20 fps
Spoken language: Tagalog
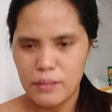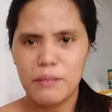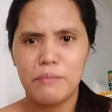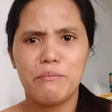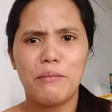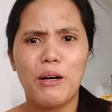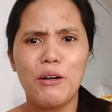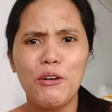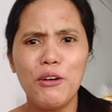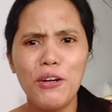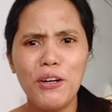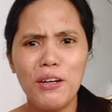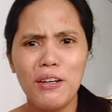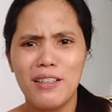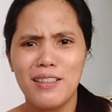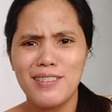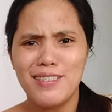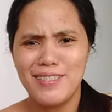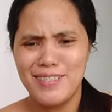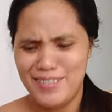Bango!
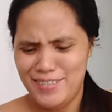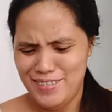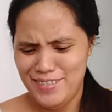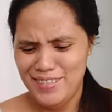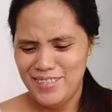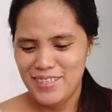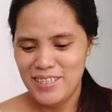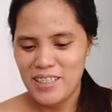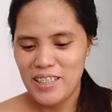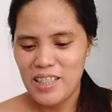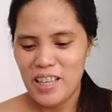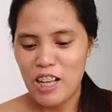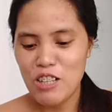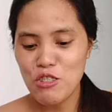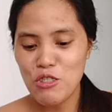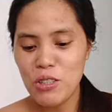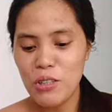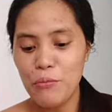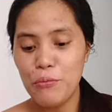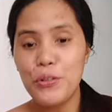
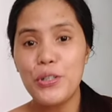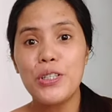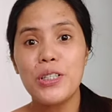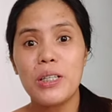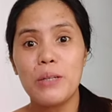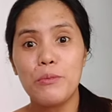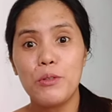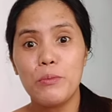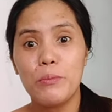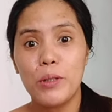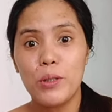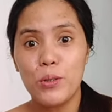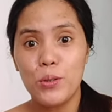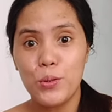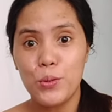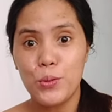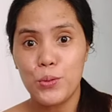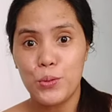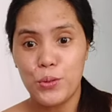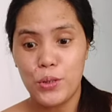Actually, first time ko
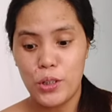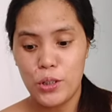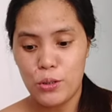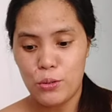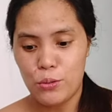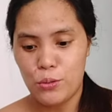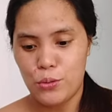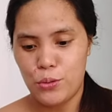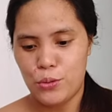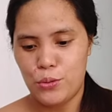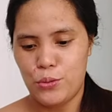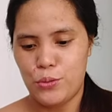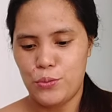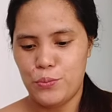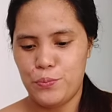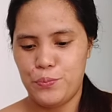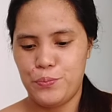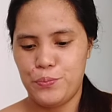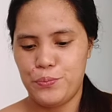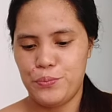magluluto nito.
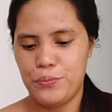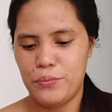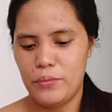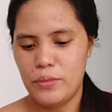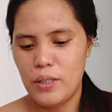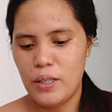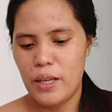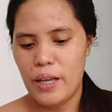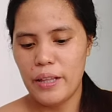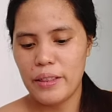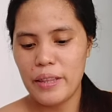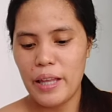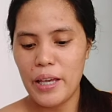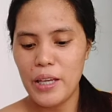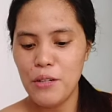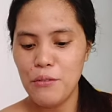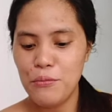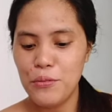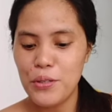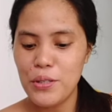At
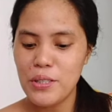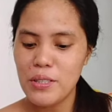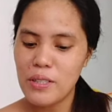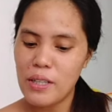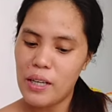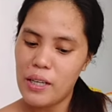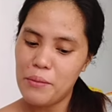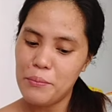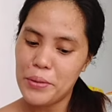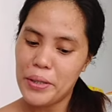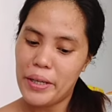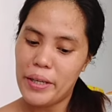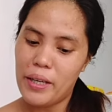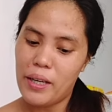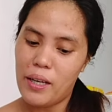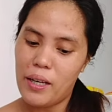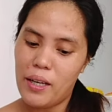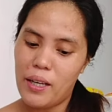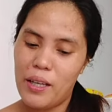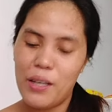dahil first time,
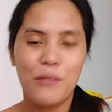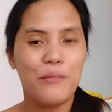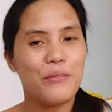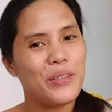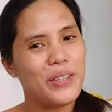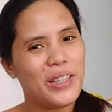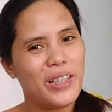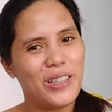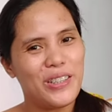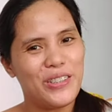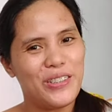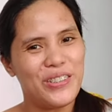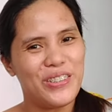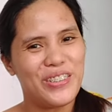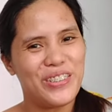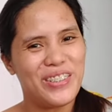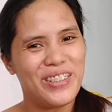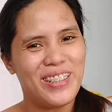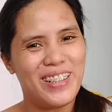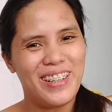kaya i-delete niyo
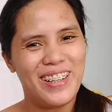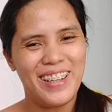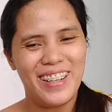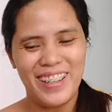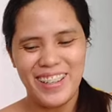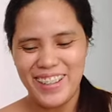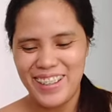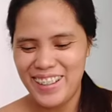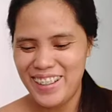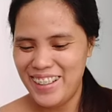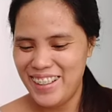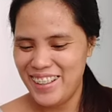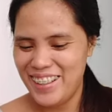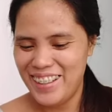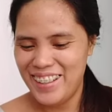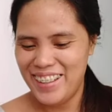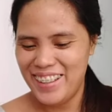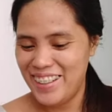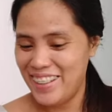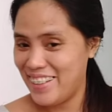ko.
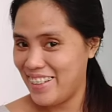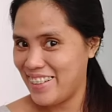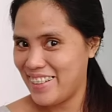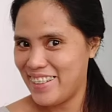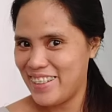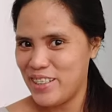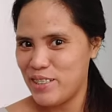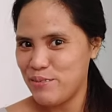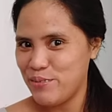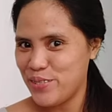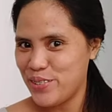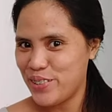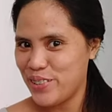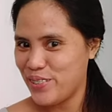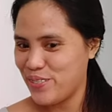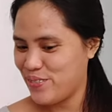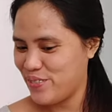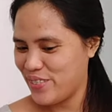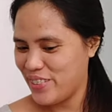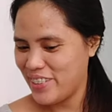Ah, nag-iipo
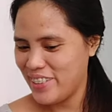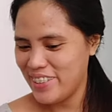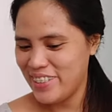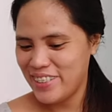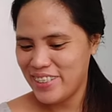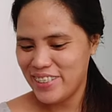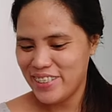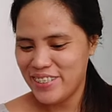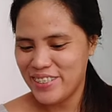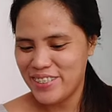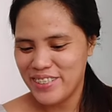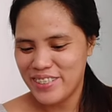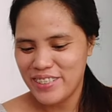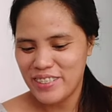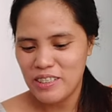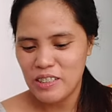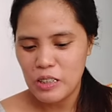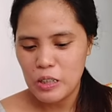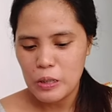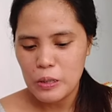lang video.
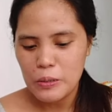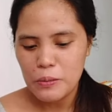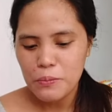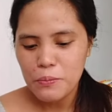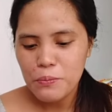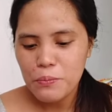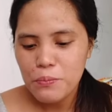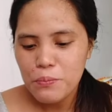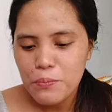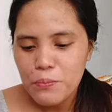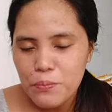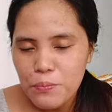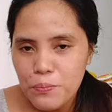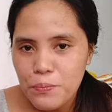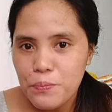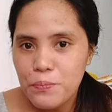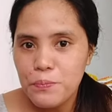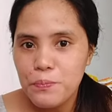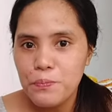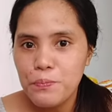
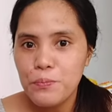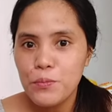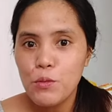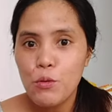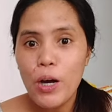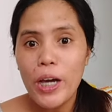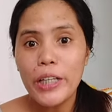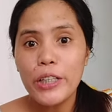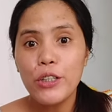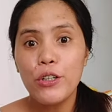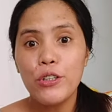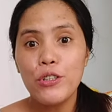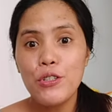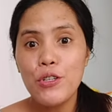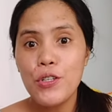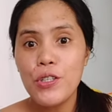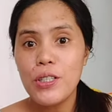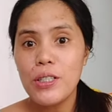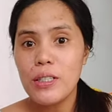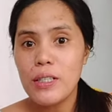Hmm, white
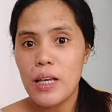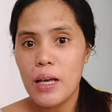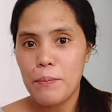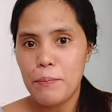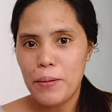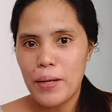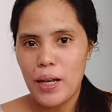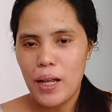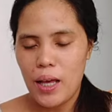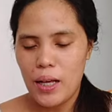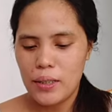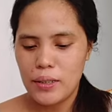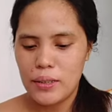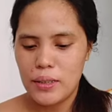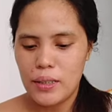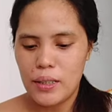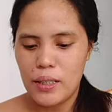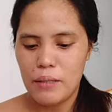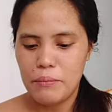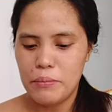onions na pala ang
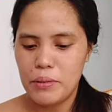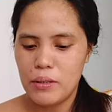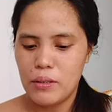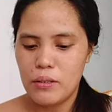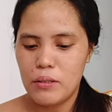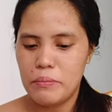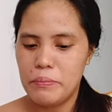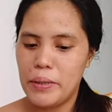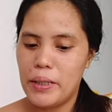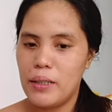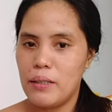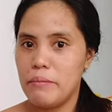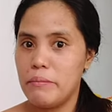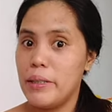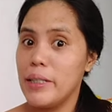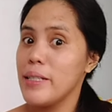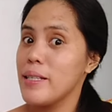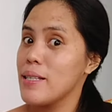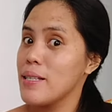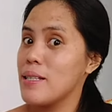ginamit ko para
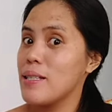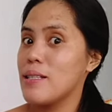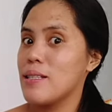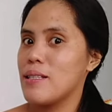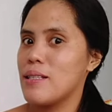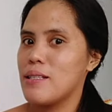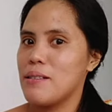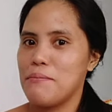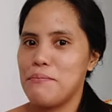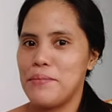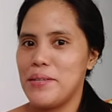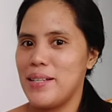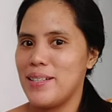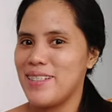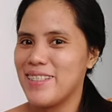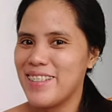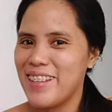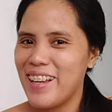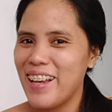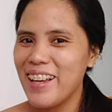mas
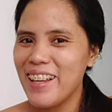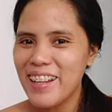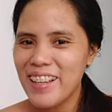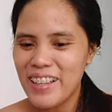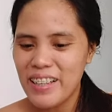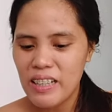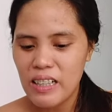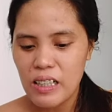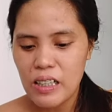masarap.